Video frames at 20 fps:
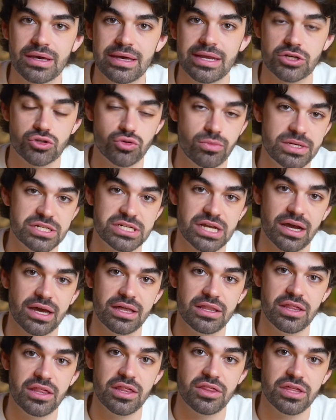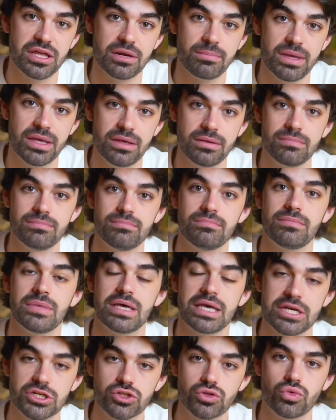Era su mensaje de decirme,
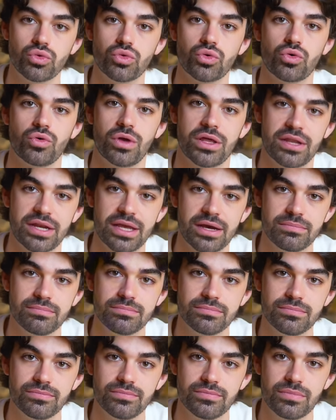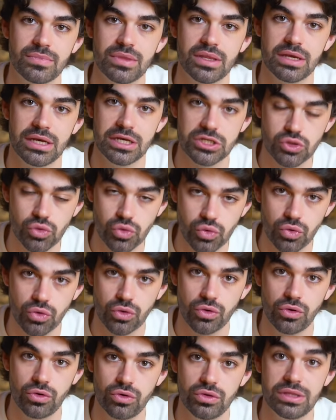es tu turno, Adrián. Es tu
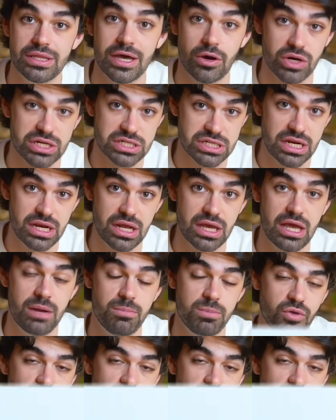turno de ahora ser el